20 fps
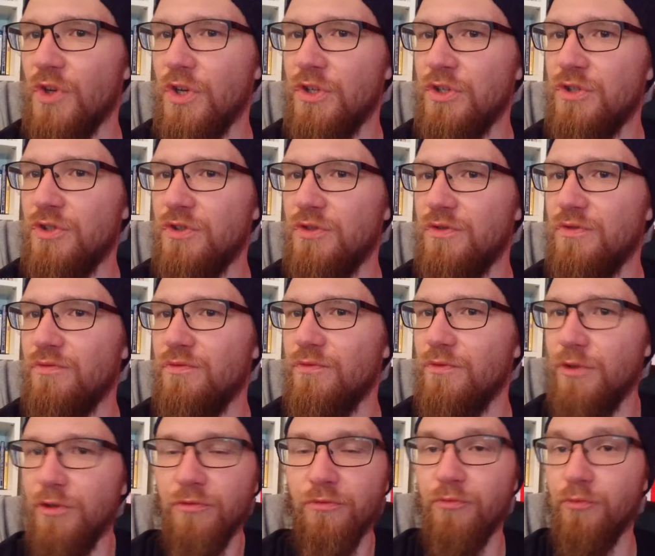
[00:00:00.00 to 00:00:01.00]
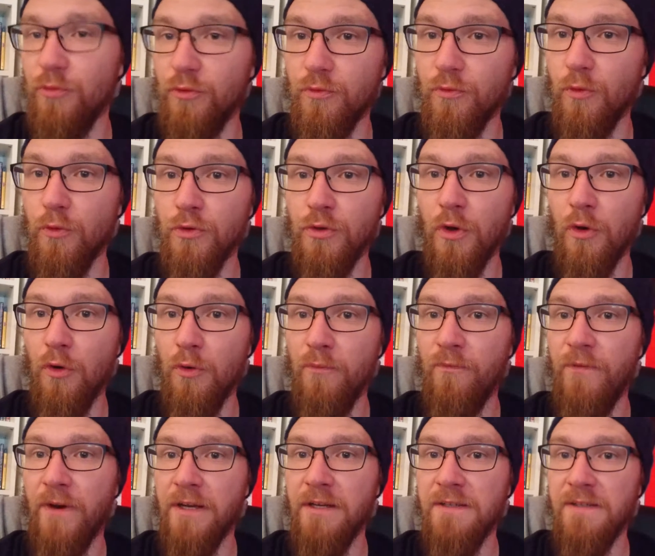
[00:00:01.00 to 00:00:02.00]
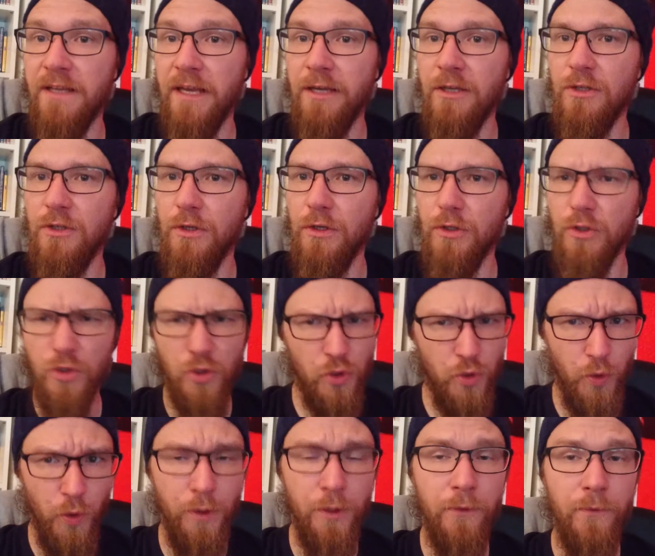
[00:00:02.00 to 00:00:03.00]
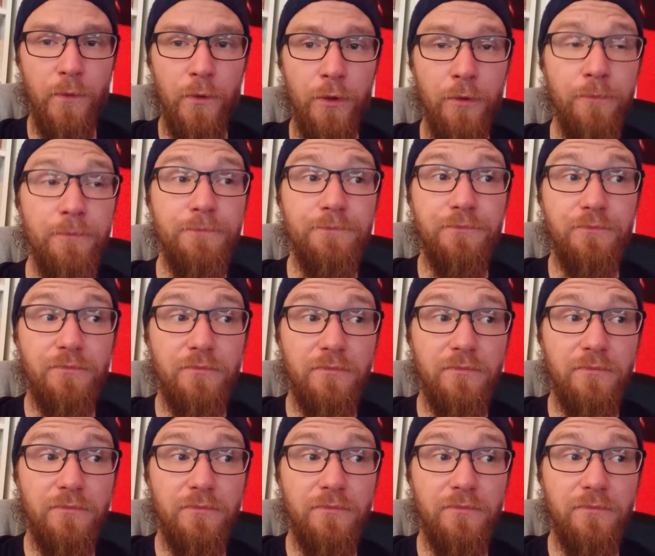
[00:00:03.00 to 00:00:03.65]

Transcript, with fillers: es, rundherum fand ich es einen schönen Film.